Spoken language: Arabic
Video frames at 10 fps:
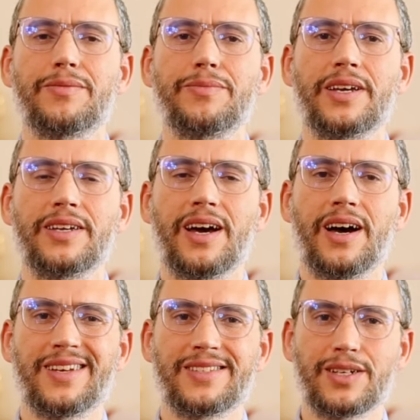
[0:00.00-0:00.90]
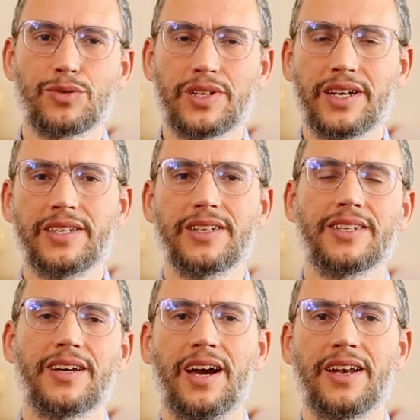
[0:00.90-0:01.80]
بين
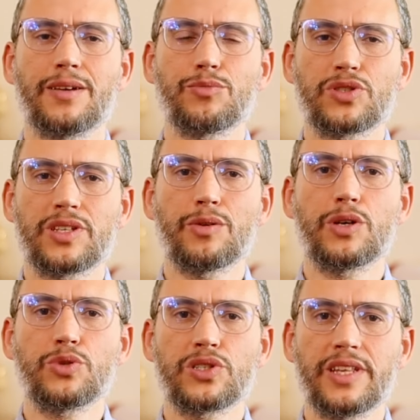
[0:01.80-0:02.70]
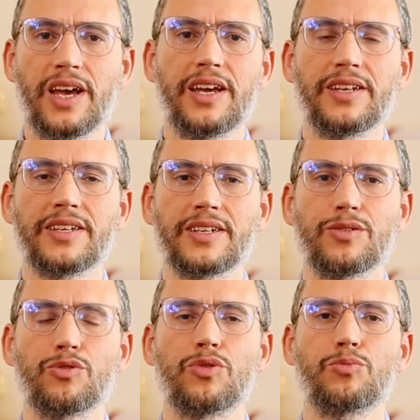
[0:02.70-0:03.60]
الزوجين على المستوى الوجداني
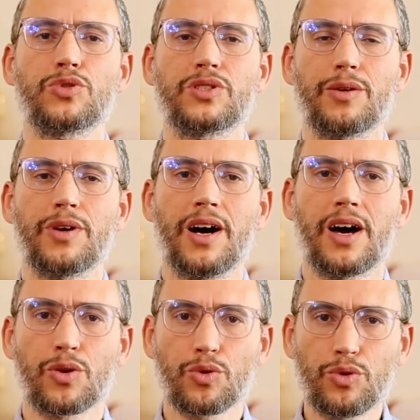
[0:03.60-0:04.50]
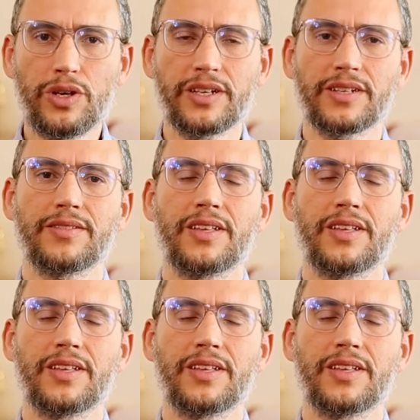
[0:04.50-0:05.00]
والمستوى الروحي